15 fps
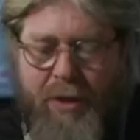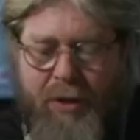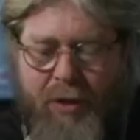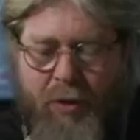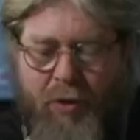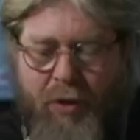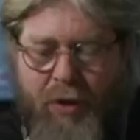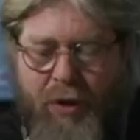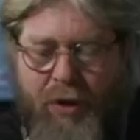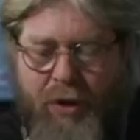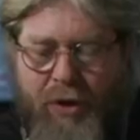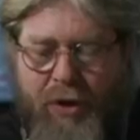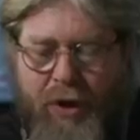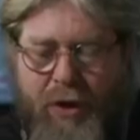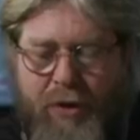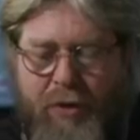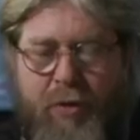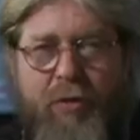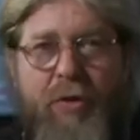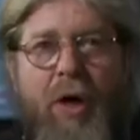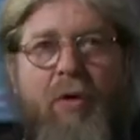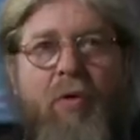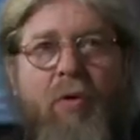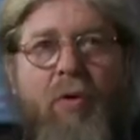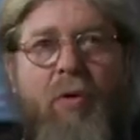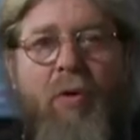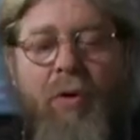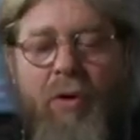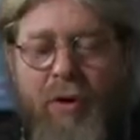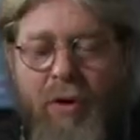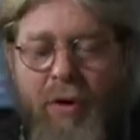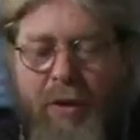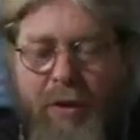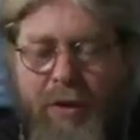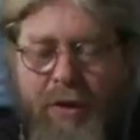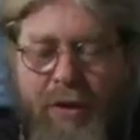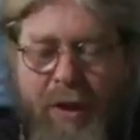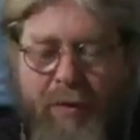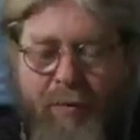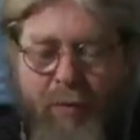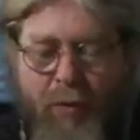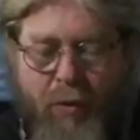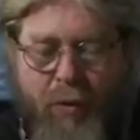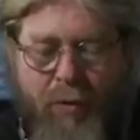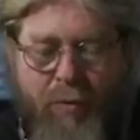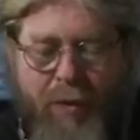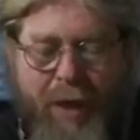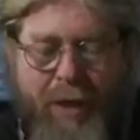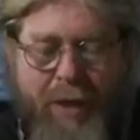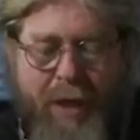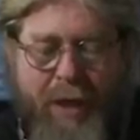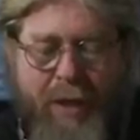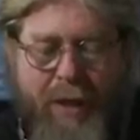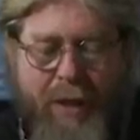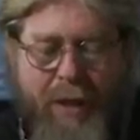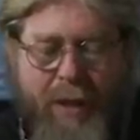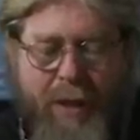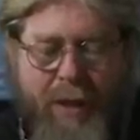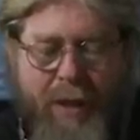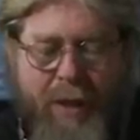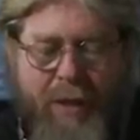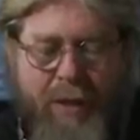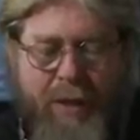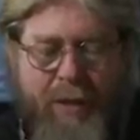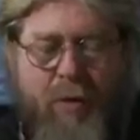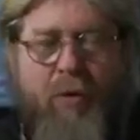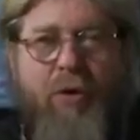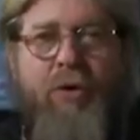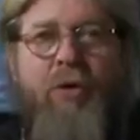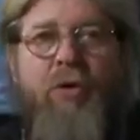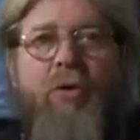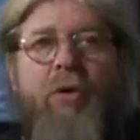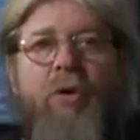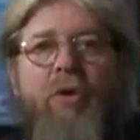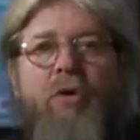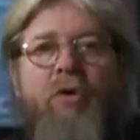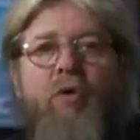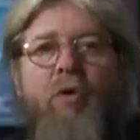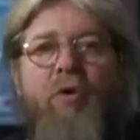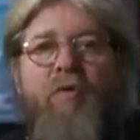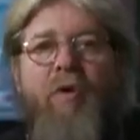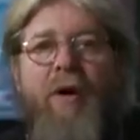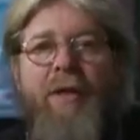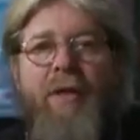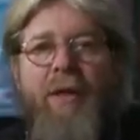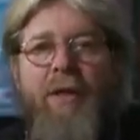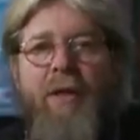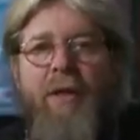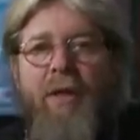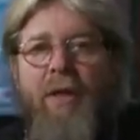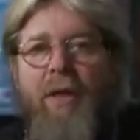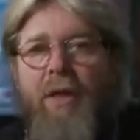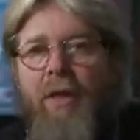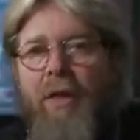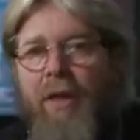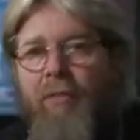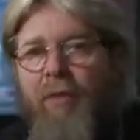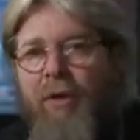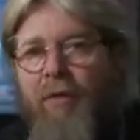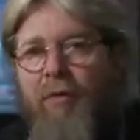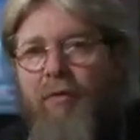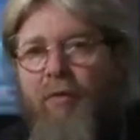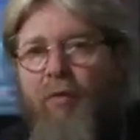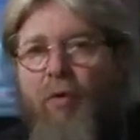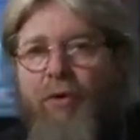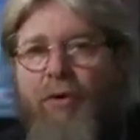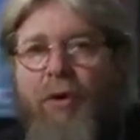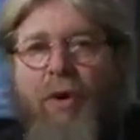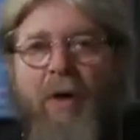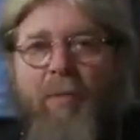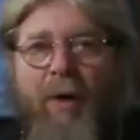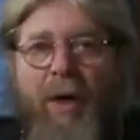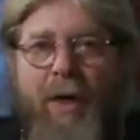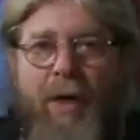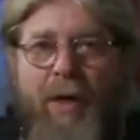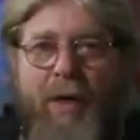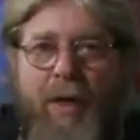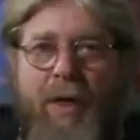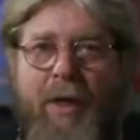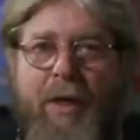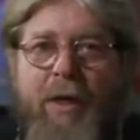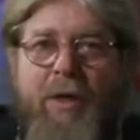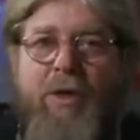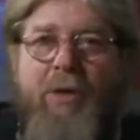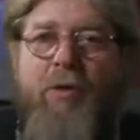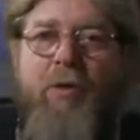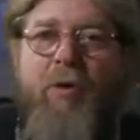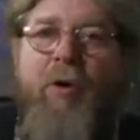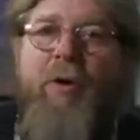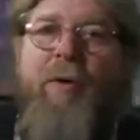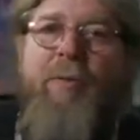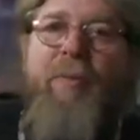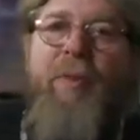строили железную дорогу Стамбул-Багдад – со скоростью 120 километров в год. Понятно, что